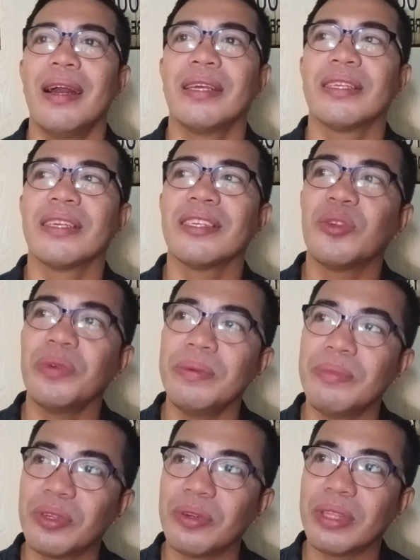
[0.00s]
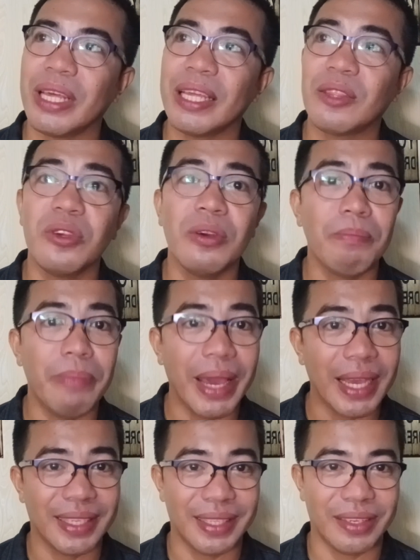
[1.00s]
Sa swimsuit, ito yung
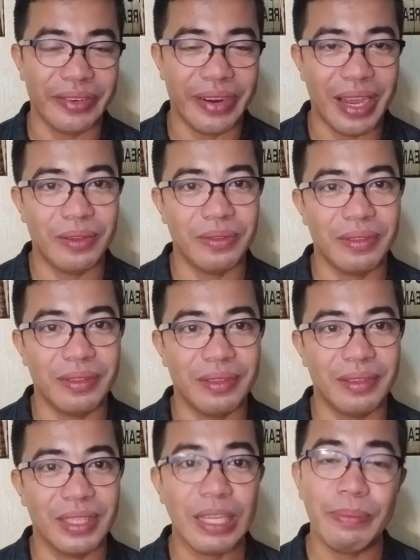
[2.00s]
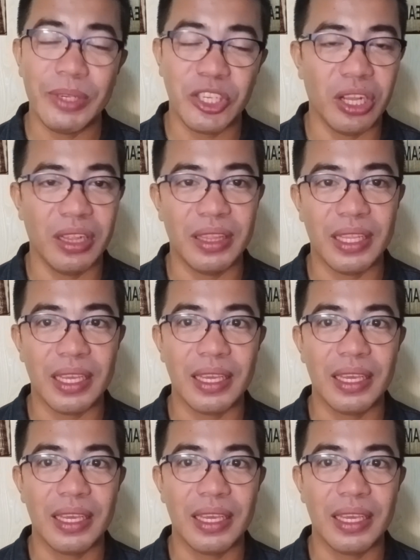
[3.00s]
best round ni Michelle D